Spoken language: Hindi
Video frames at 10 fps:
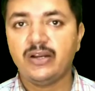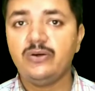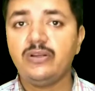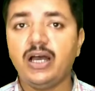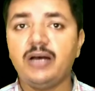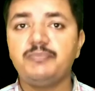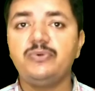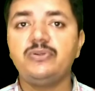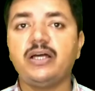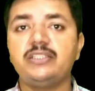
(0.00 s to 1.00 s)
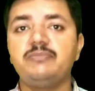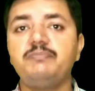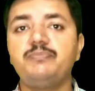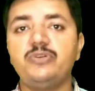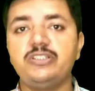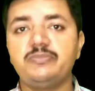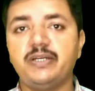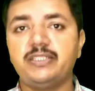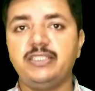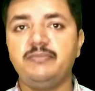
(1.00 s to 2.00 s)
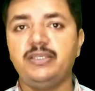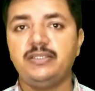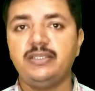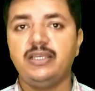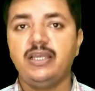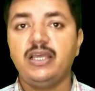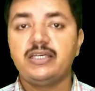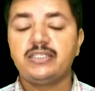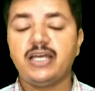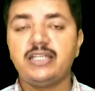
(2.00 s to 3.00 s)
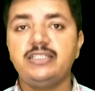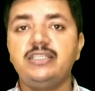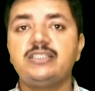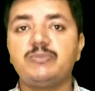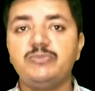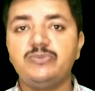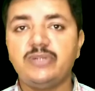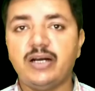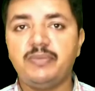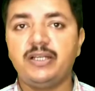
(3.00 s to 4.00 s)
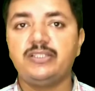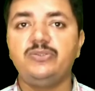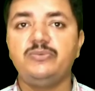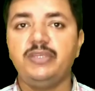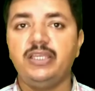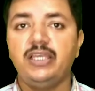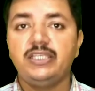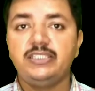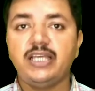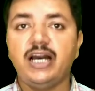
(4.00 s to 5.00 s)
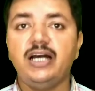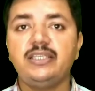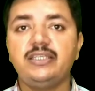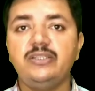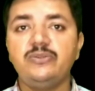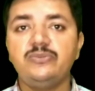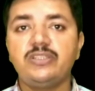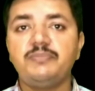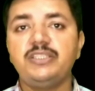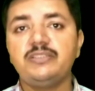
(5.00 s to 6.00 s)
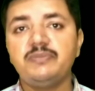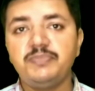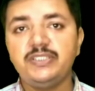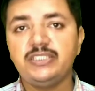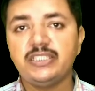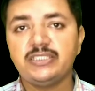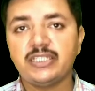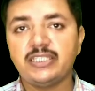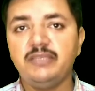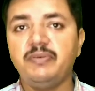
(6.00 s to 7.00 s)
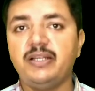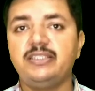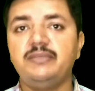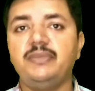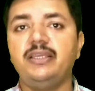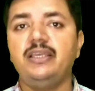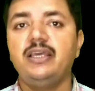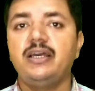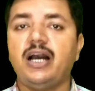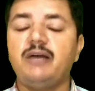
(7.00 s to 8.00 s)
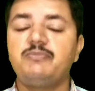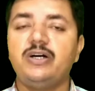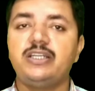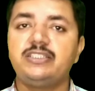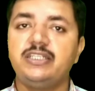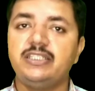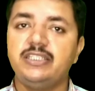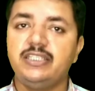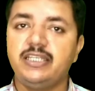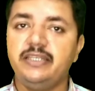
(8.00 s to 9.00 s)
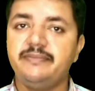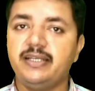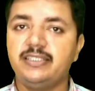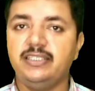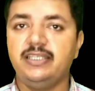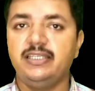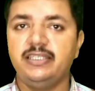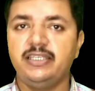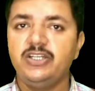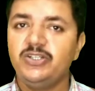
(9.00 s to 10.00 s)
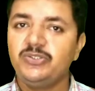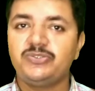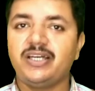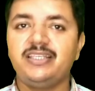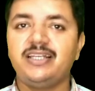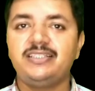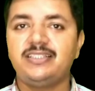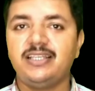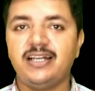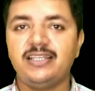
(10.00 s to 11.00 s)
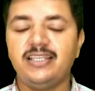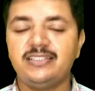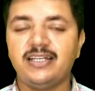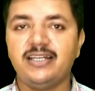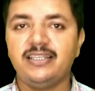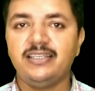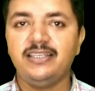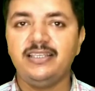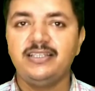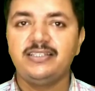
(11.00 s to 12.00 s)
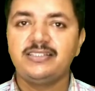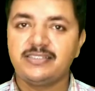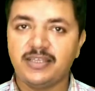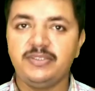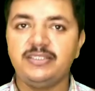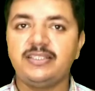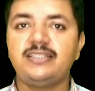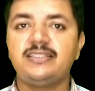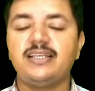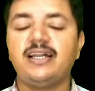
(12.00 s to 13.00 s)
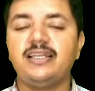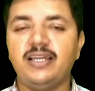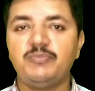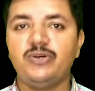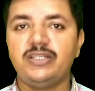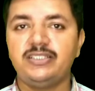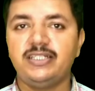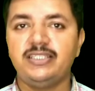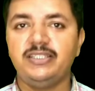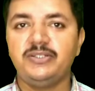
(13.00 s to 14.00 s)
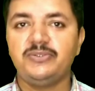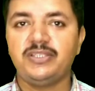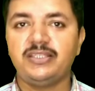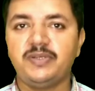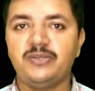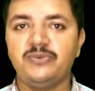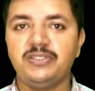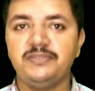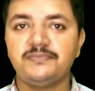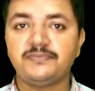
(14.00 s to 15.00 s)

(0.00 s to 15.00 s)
और आपको राज्य में पुलिस भर्ती में राज्य की समूह गा भर्तियों में यहाँ तक कि उत्तर प्रदेश में पीसीएस तक की भर्ती में आपको आरक्षण देने के लिए बात की गई है तो सारी राज्य सरकारें ऐसा करेंगी सभी राज्य सरकारें आपको आरक्षण देने को तत्पर होंगी